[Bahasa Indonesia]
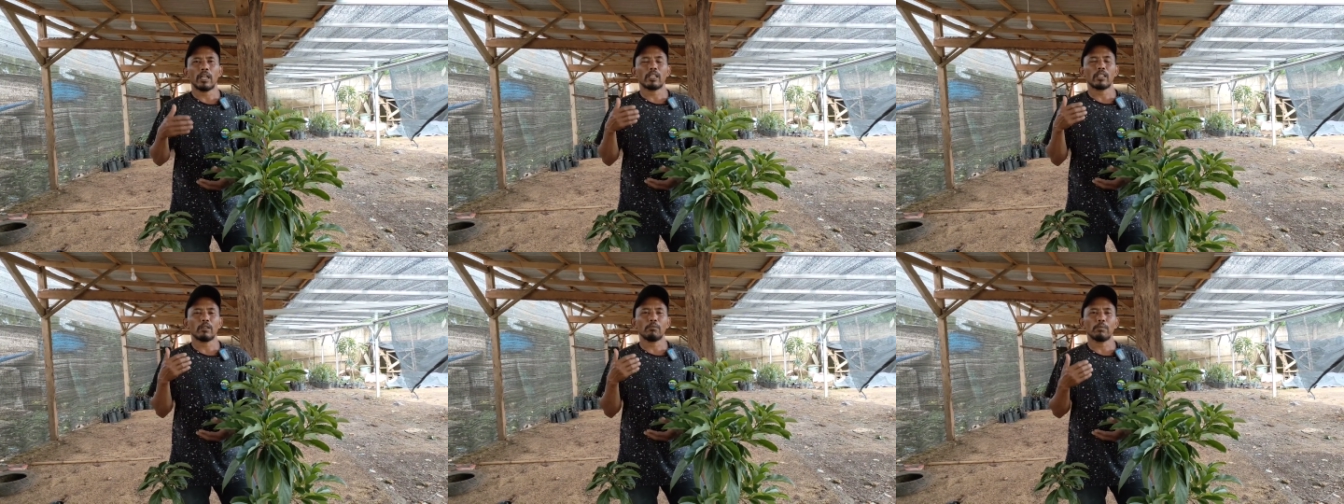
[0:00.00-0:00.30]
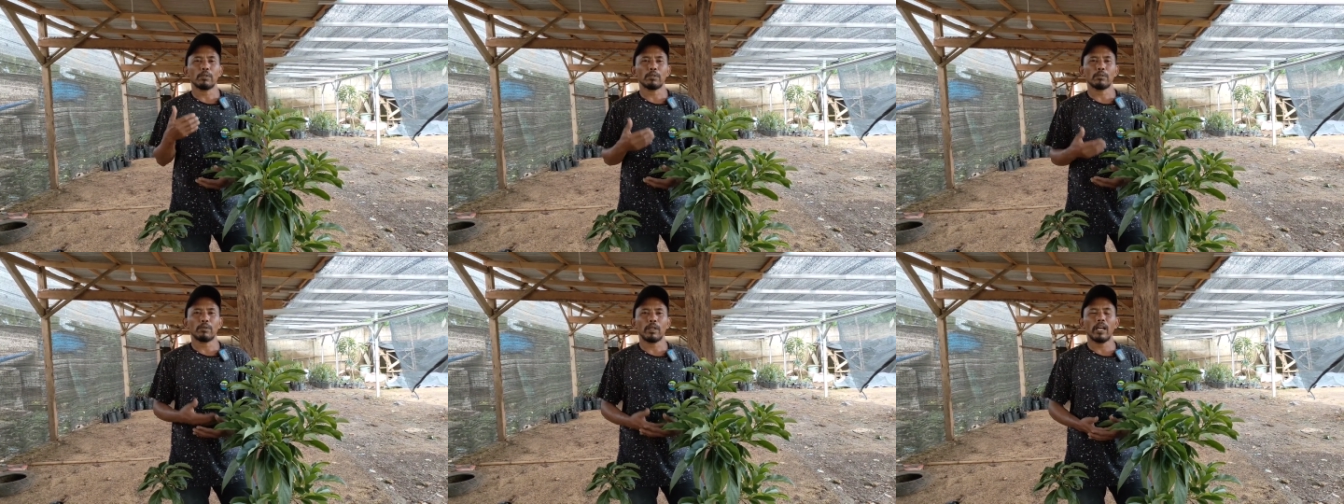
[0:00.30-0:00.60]
dan
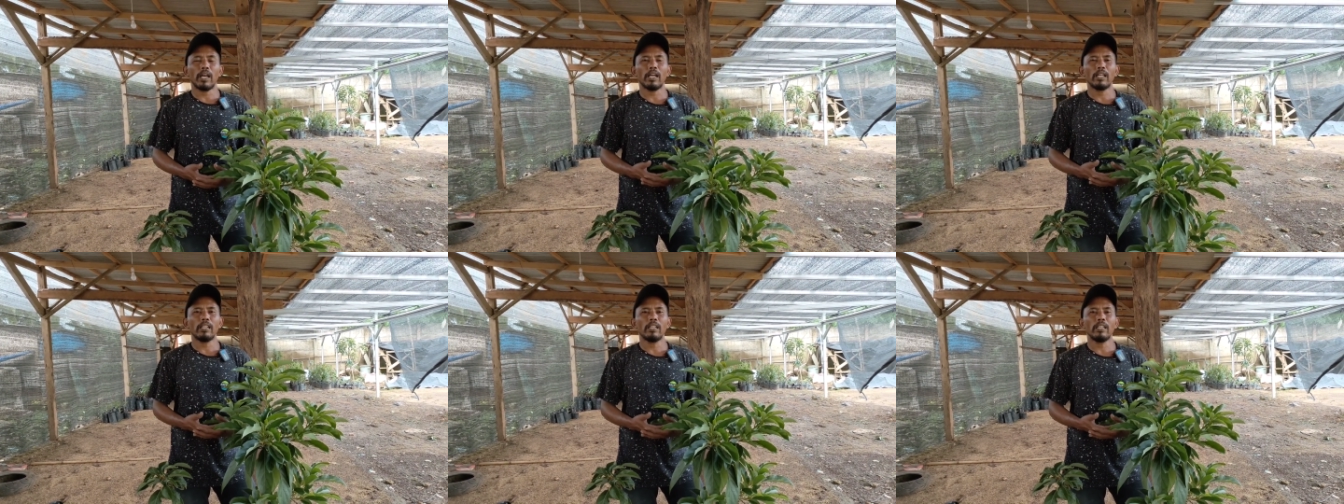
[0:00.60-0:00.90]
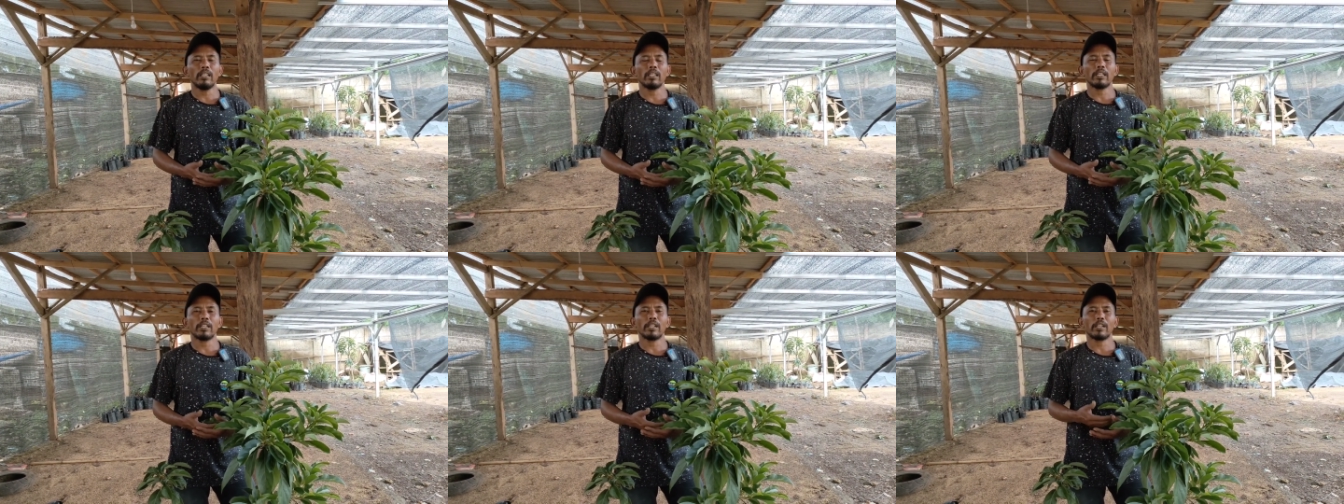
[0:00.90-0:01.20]

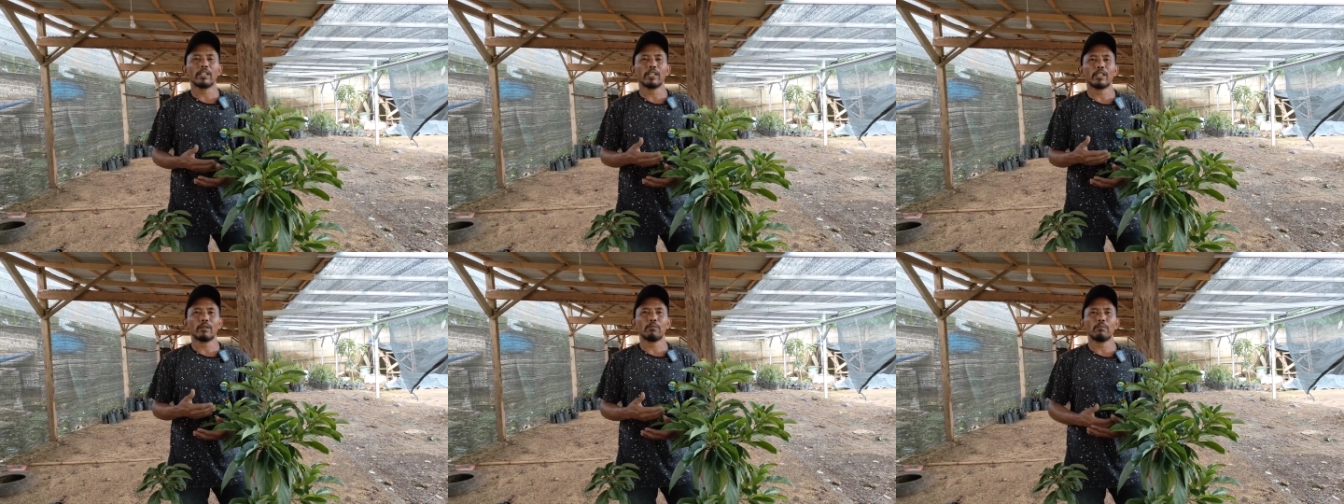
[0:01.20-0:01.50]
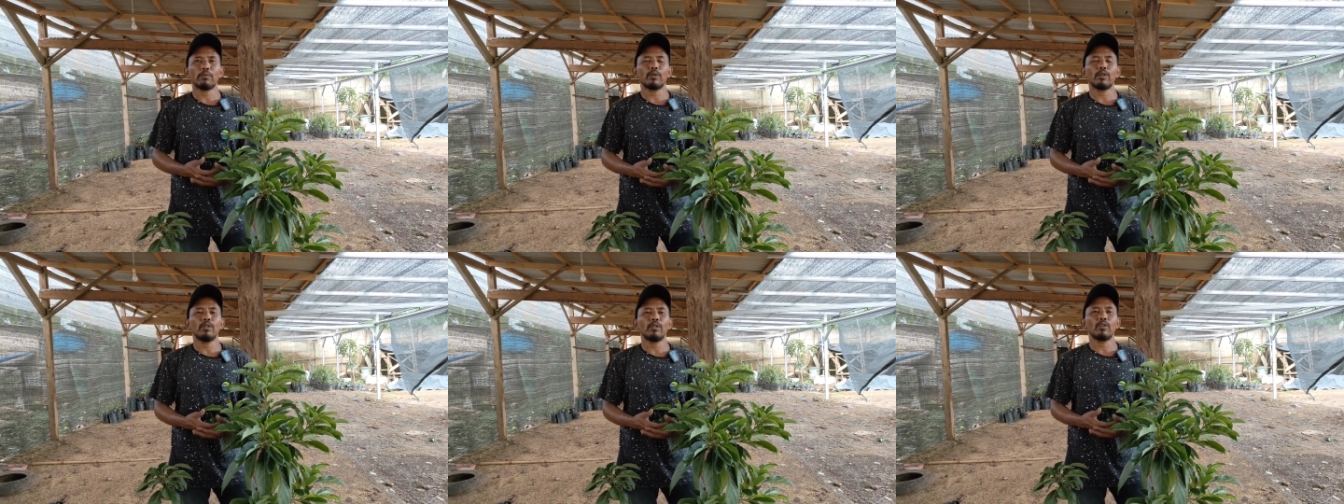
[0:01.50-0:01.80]
kebetulan yang di
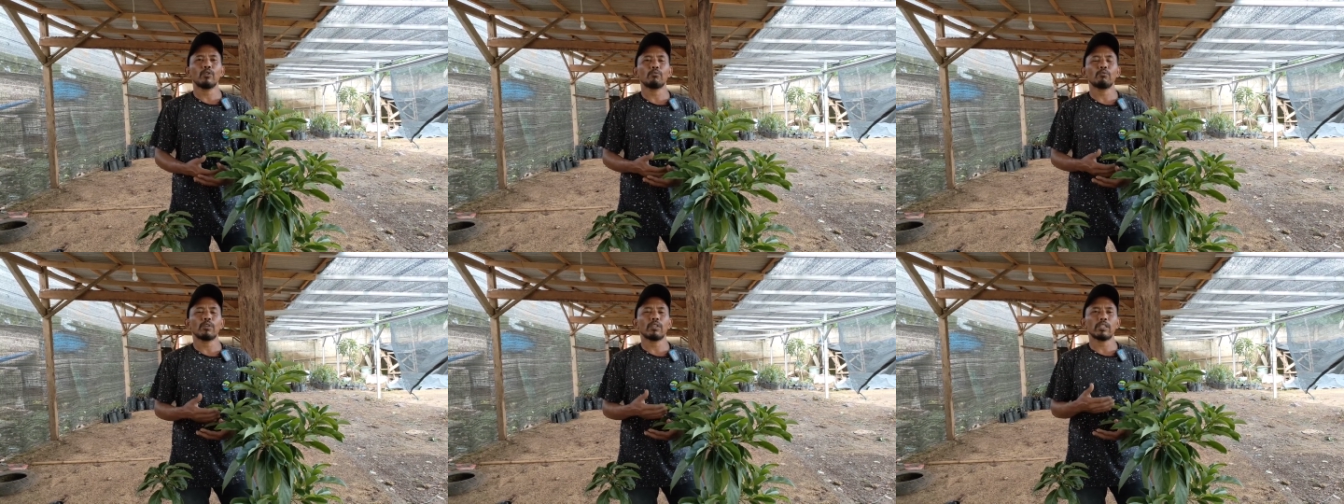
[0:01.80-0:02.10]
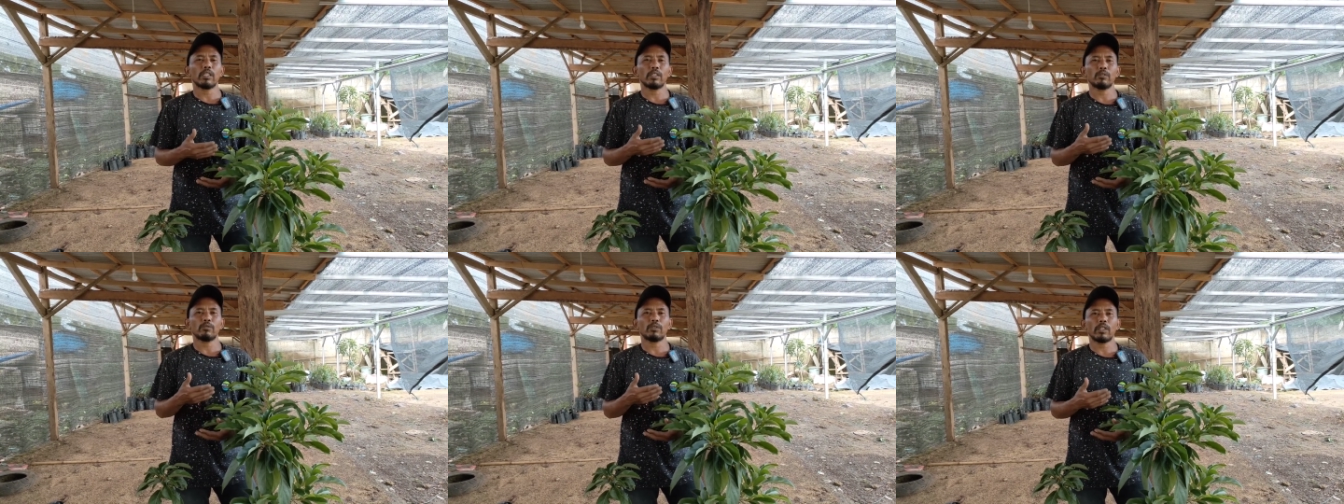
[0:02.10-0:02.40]
kebun
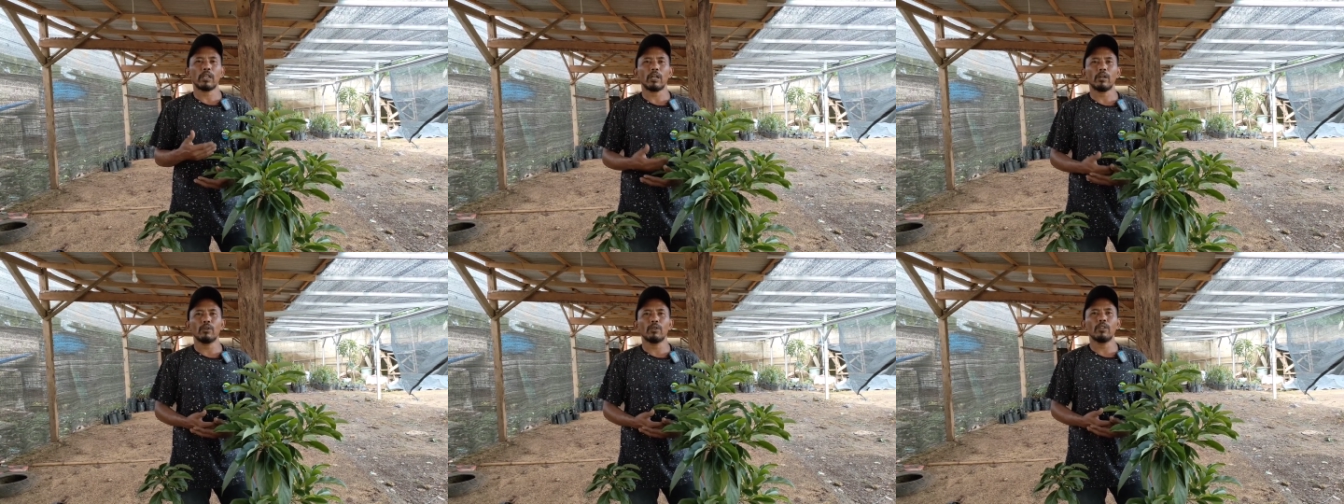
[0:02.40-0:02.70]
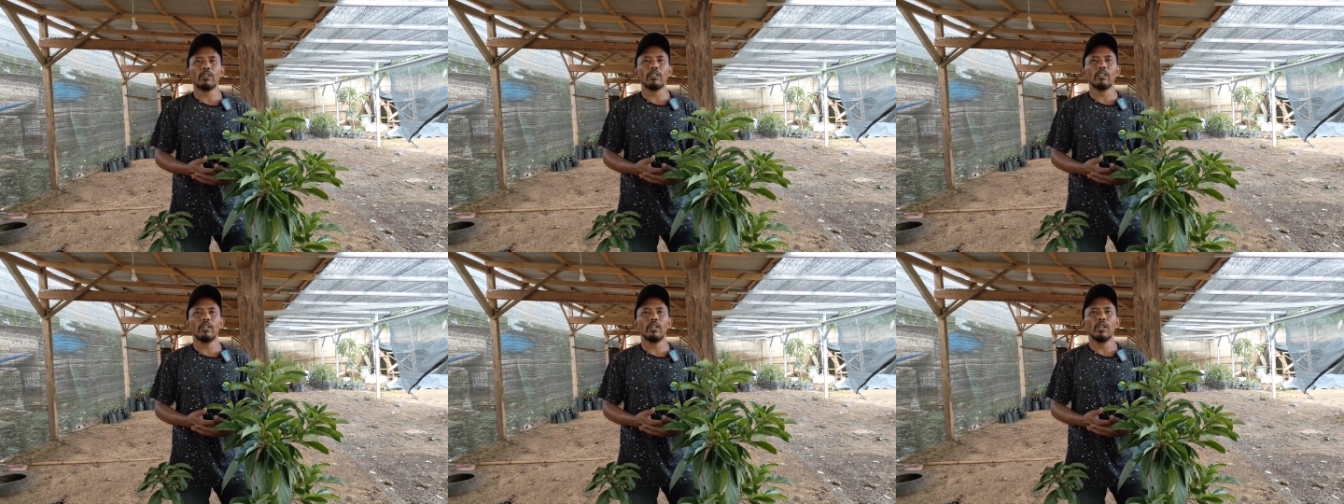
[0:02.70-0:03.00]
umur satu
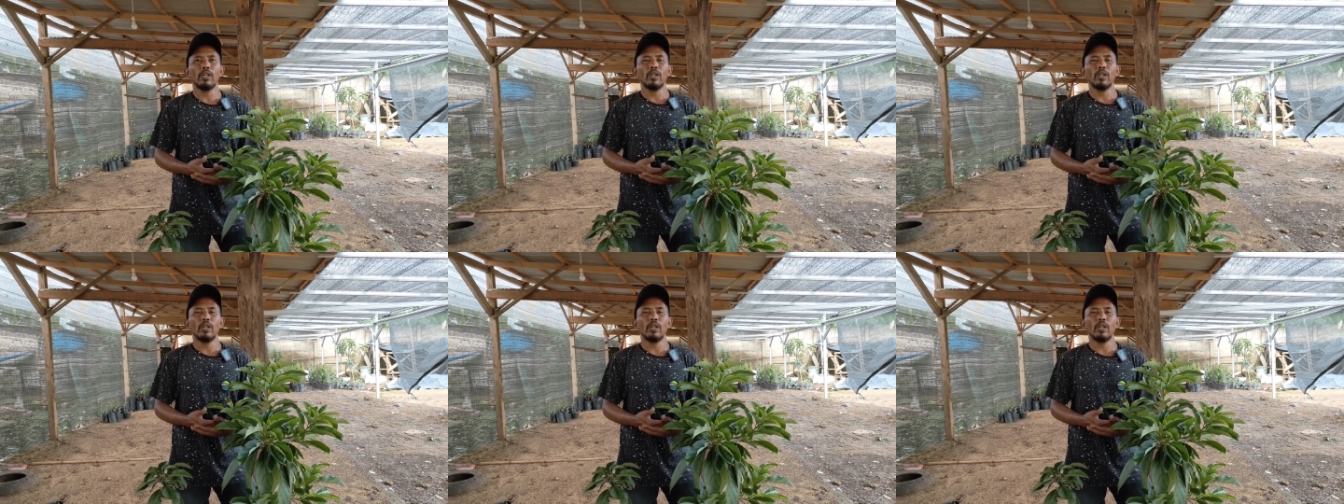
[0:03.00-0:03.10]
tahun